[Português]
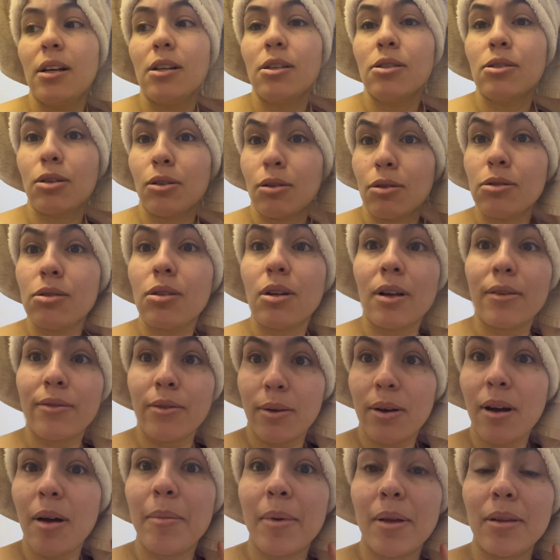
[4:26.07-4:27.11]
Só que eu só lavei o
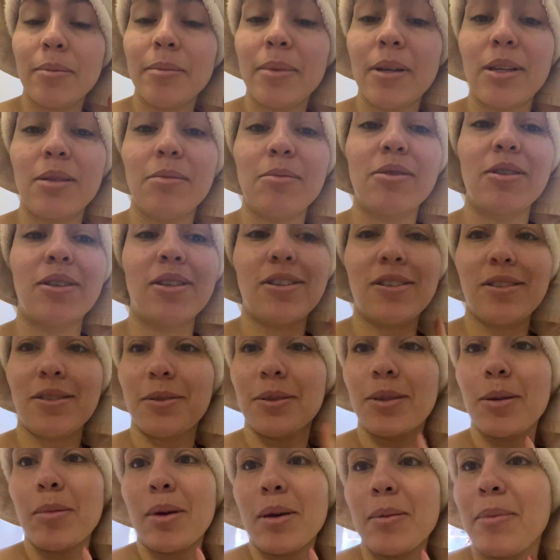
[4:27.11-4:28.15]
cabelo mesmo, gente. Não
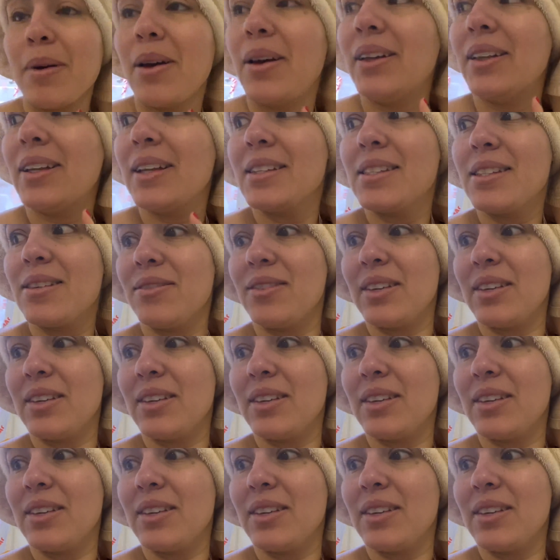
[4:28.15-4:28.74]
também vai dessa